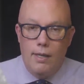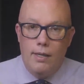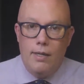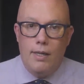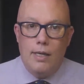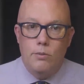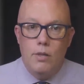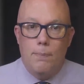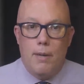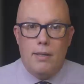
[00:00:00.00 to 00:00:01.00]
y en
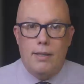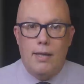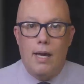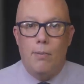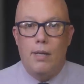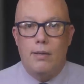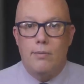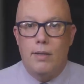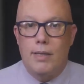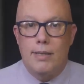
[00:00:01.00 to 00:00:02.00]
alguna parte
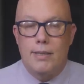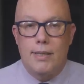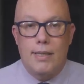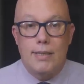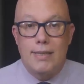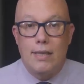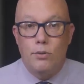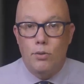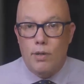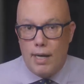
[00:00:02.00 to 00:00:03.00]
hablan de este
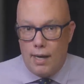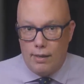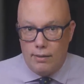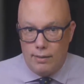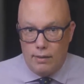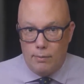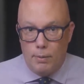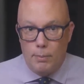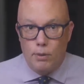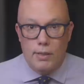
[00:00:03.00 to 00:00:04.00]
santo grial del
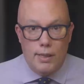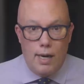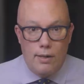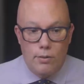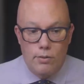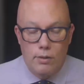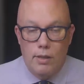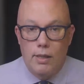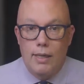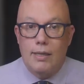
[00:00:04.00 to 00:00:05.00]
bibliotecario,
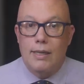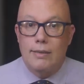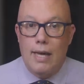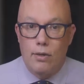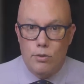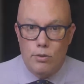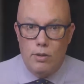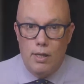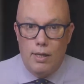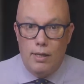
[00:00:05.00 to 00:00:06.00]
el catálogo,
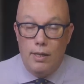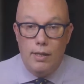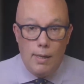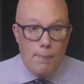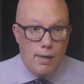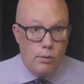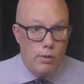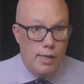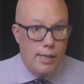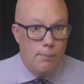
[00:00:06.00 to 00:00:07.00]
y la
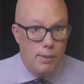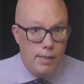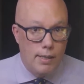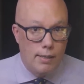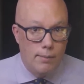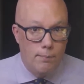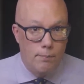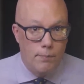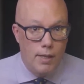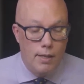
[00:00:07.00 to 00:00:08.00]
paradoja que implica
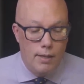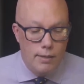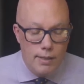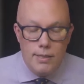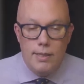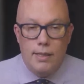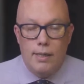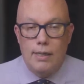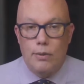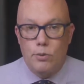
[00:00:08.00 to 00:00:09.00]
dice
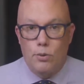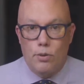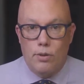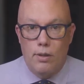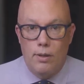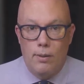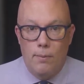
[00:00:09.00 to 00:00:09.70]
el autor,